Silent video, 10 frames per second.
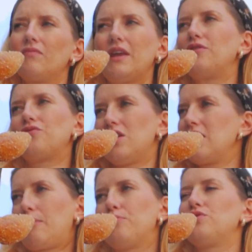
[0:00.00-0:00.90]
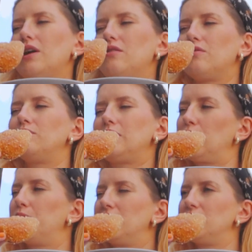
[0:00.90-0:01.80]
Nie no, jednak putka to ma
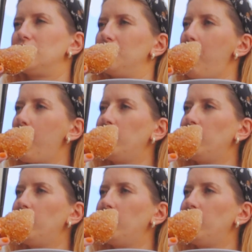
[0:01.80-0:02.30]
dobre rzeczy.